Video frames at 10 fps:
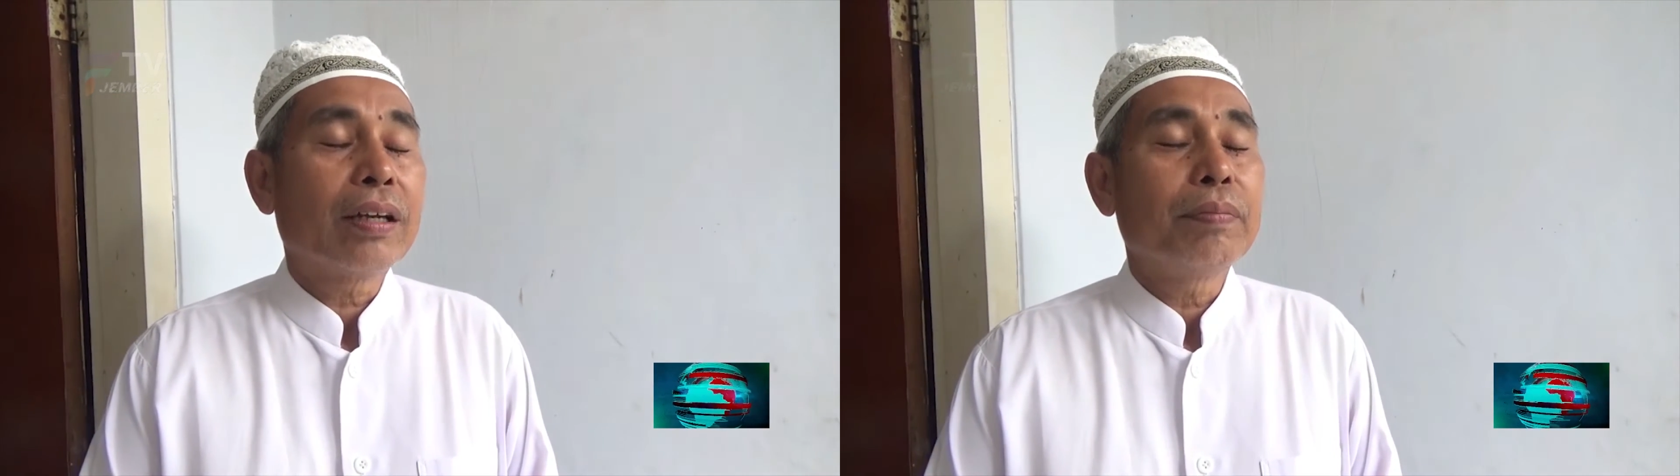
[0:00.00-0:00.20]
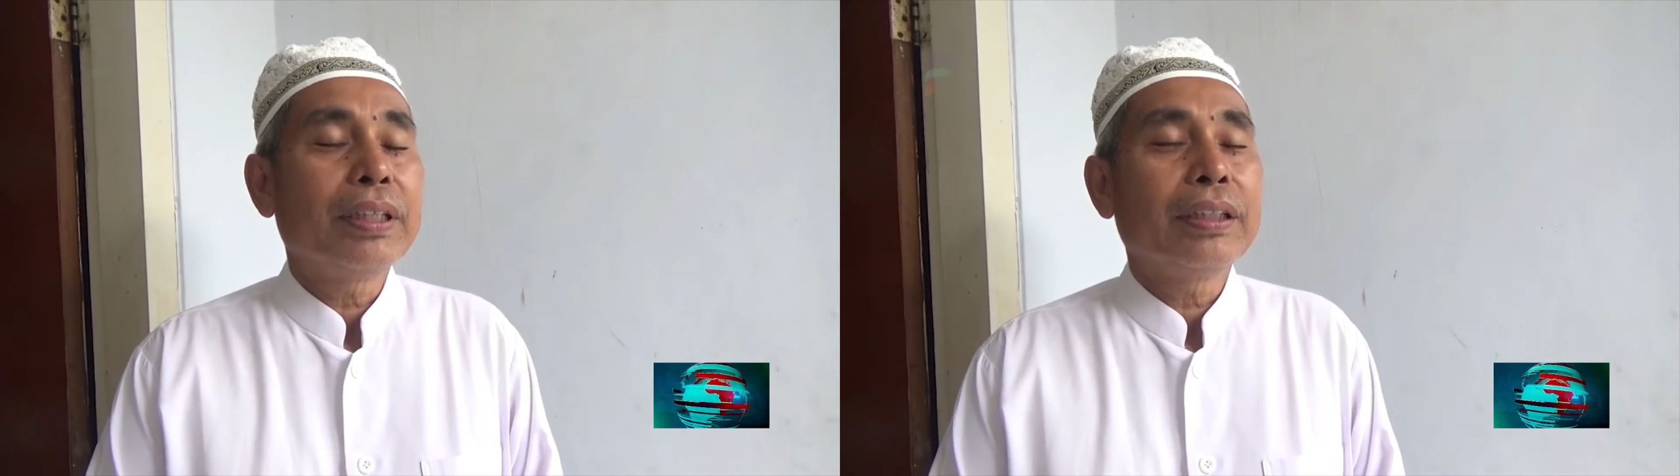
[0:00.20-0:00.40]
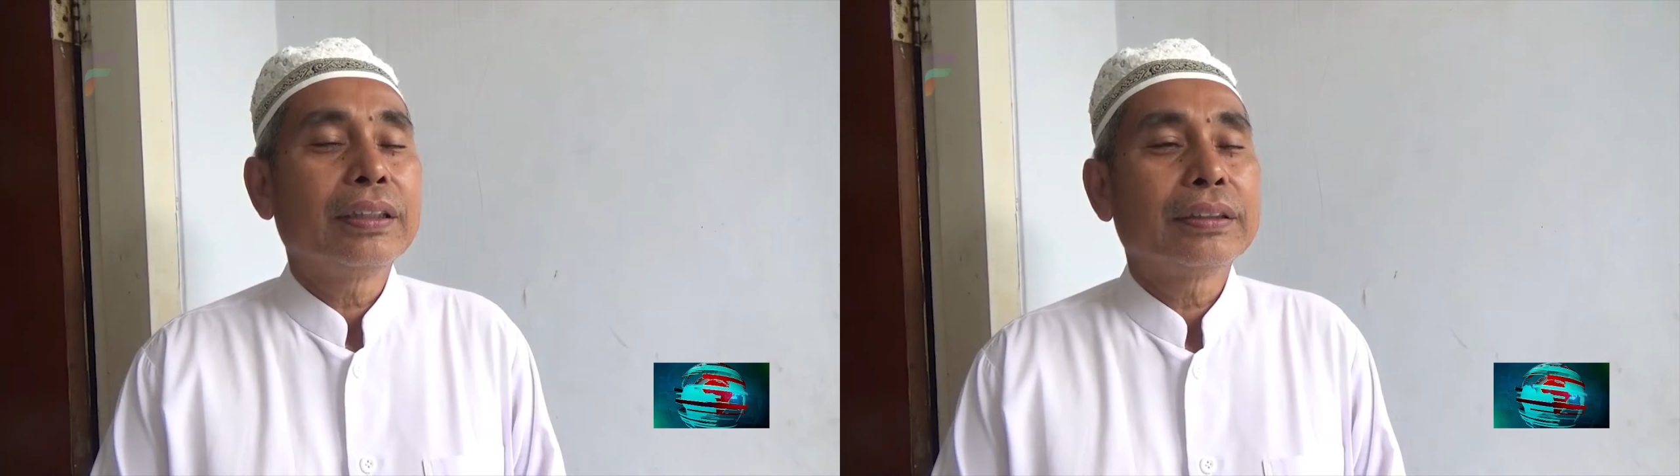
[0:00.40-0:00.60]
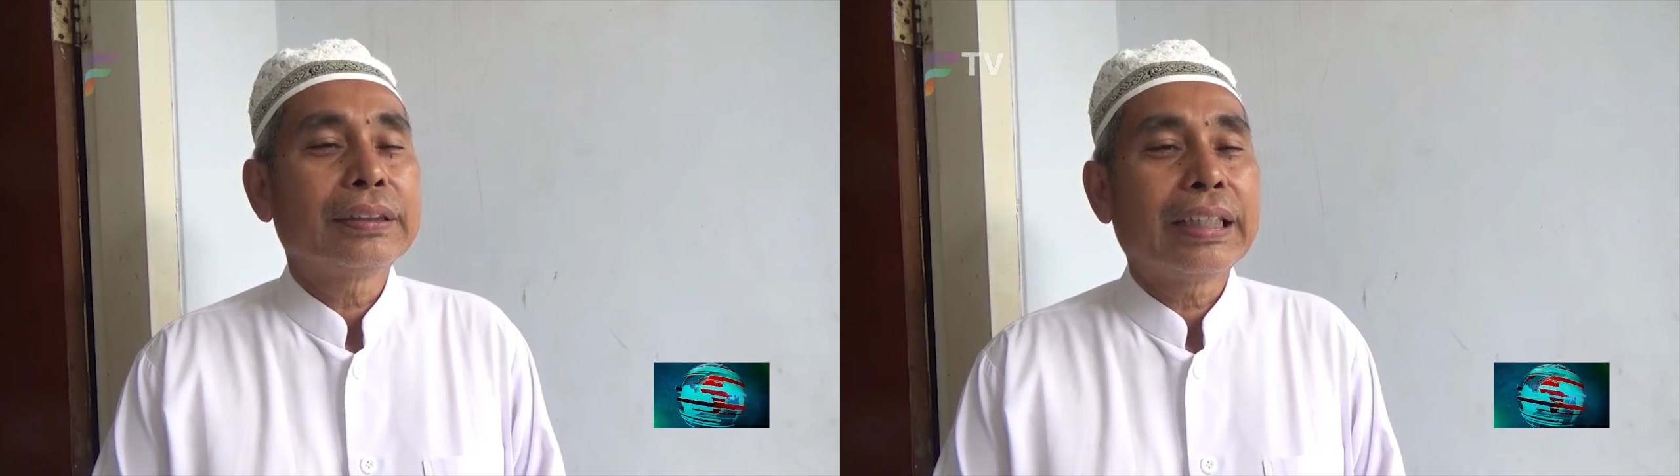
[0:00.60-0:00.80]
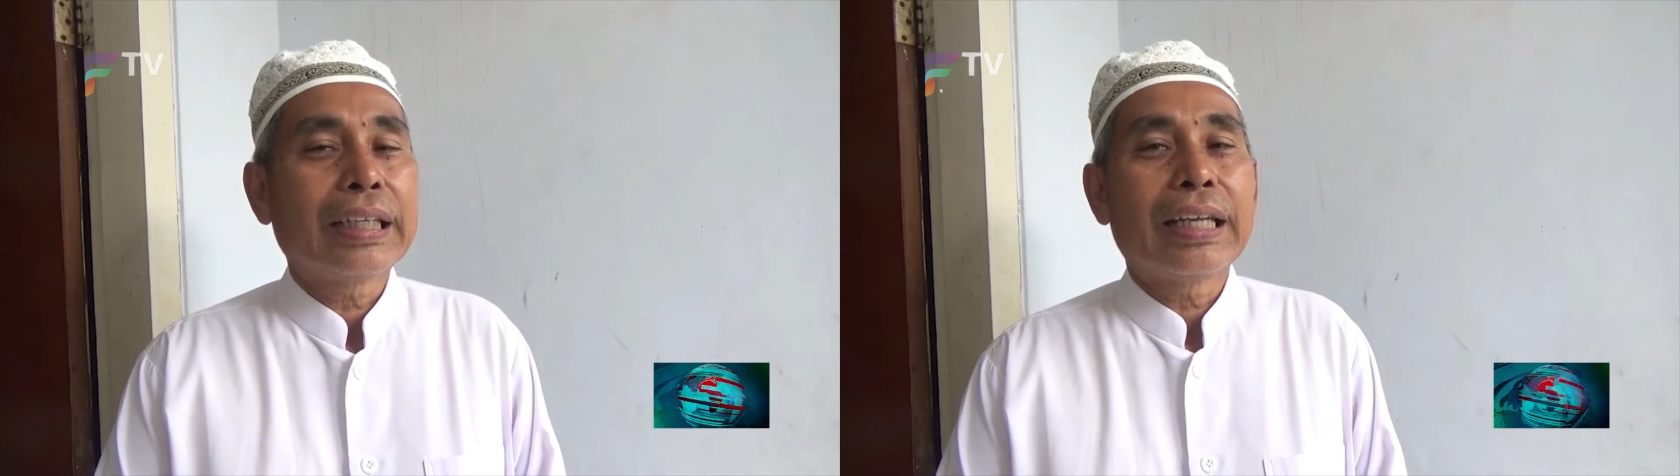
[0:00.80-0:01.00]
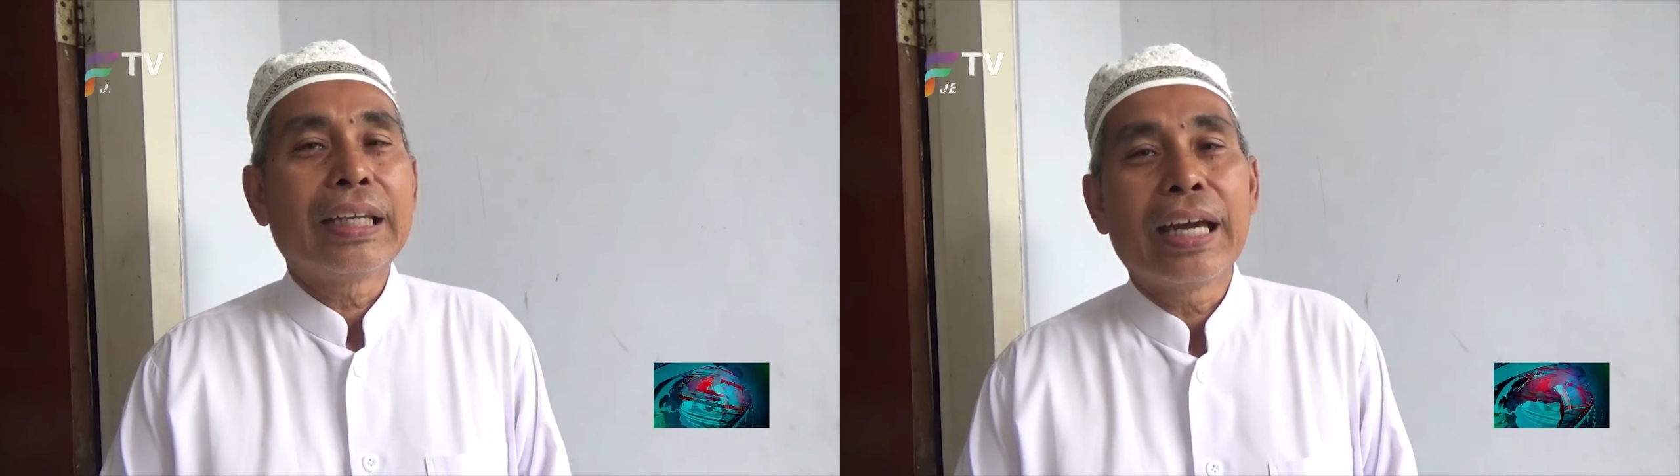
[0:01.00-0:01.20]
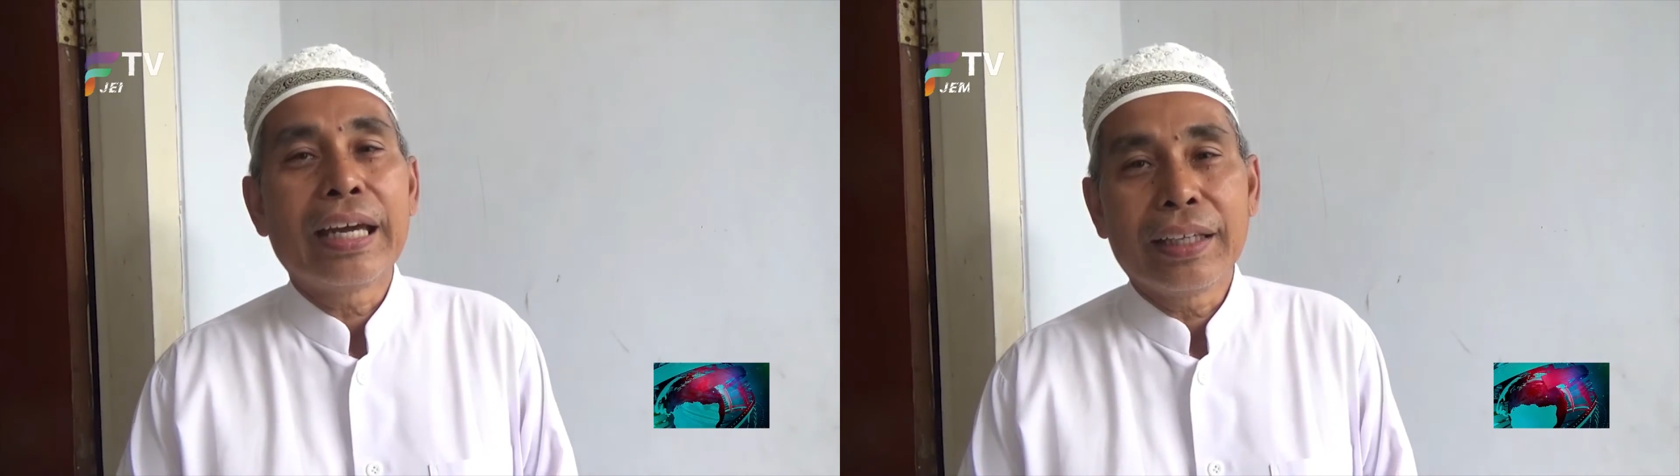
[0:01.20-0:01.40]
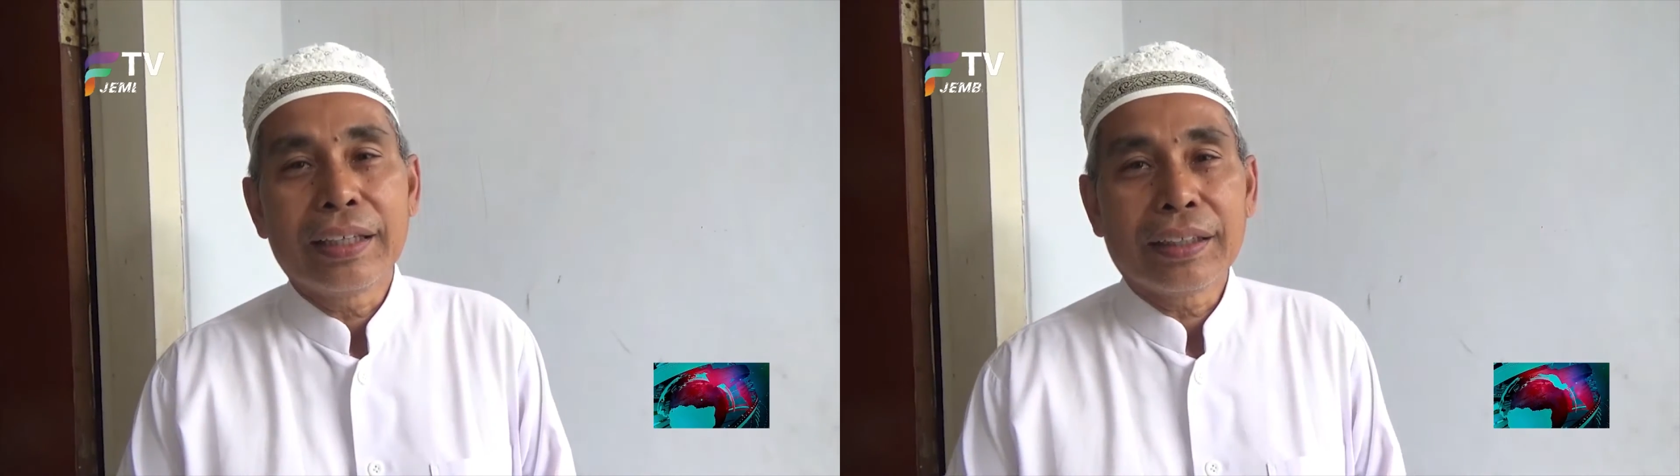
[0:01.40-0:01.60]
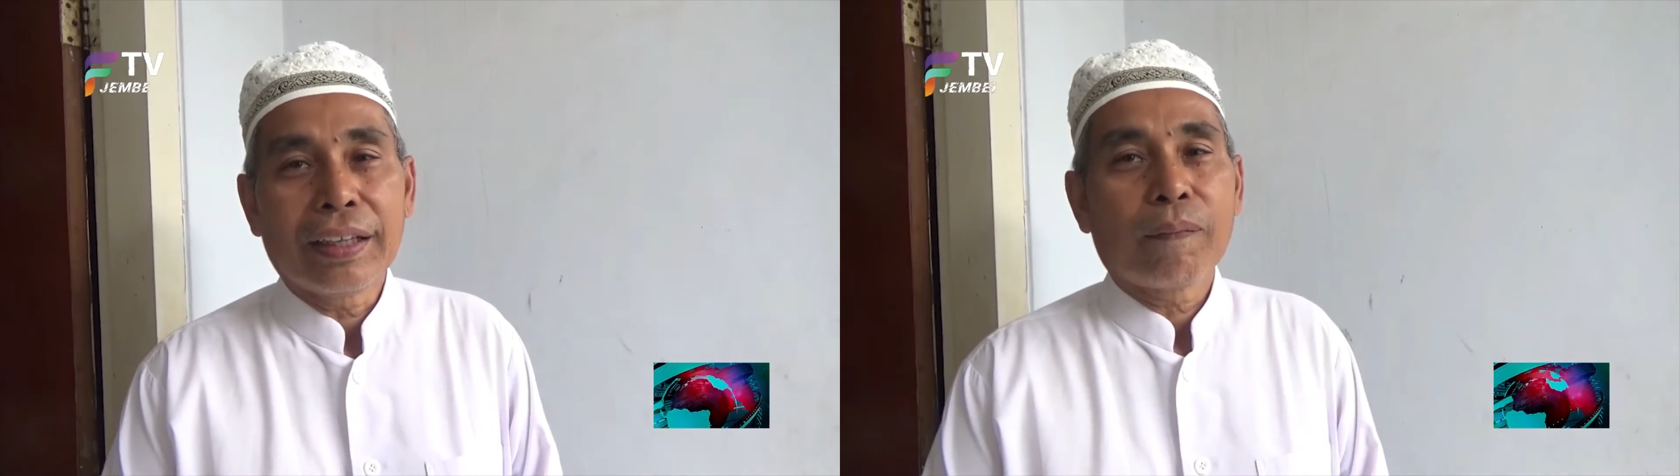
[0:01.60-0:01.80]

kami sering ada air